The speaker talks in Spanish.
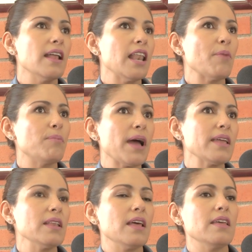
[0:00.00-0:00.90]
La
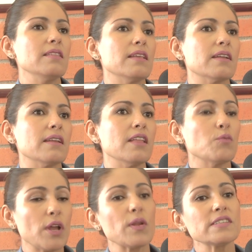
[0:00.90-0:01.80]
página de internet,
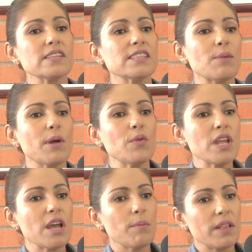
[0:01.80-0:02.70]
bueno, el sistema
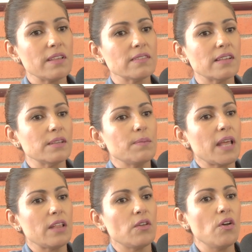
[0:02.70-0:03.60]
únicamente está
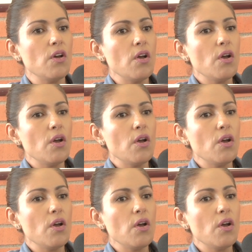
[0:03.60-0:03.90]
aceptando